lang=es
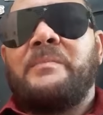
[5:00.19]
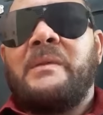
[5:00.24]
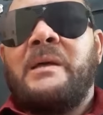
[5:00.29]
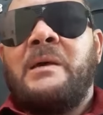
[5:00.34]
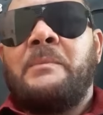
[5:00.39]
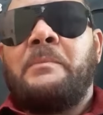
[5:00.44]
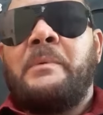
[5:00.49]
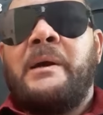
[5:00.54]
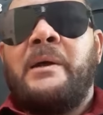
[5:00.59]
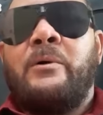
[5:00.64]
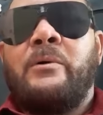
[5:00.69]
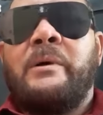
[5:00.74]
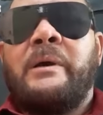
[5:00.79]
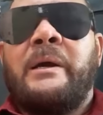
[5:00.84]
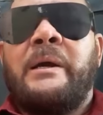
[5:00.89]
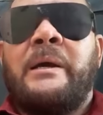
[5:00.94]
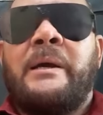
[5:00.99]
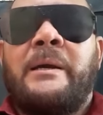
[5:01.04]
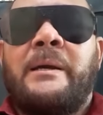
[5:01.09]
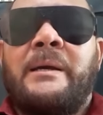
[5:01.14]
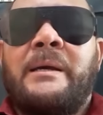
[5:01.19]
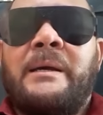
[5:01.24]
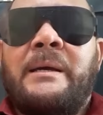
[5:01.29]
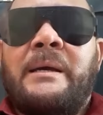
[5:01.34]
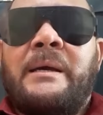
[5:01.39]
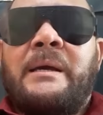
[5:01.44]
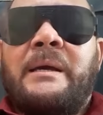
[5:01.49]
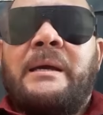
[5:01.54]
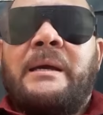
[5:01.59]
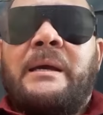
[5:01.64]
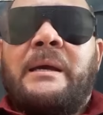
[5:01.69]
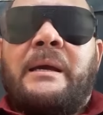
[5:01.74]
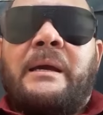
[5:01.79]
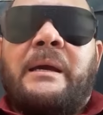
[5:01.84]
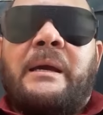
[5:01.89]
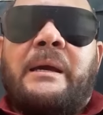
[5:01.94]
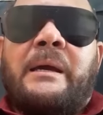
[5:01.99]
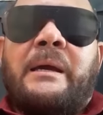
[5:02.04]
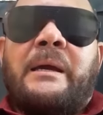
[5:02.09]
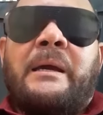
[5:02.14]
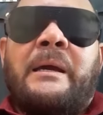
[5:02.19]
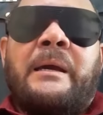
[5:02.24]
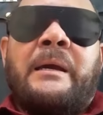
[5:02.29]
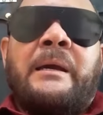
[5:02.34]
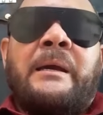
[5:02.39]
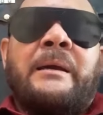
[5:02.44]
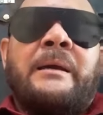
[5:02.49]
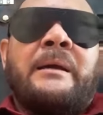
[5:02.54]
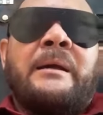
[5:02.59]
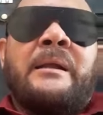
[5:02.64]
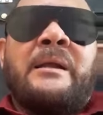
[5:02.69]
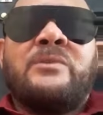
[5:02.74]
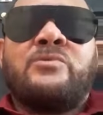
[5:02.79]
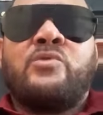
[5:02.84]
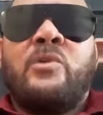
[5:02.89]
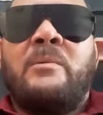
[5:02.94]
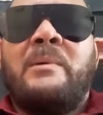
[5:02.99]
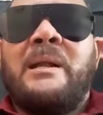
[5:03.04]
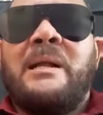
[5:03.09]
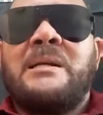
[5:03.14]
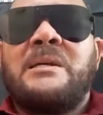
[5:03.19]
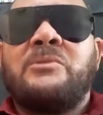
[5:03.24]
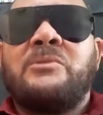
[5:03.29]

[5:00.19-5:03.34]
Espero que resuelvan la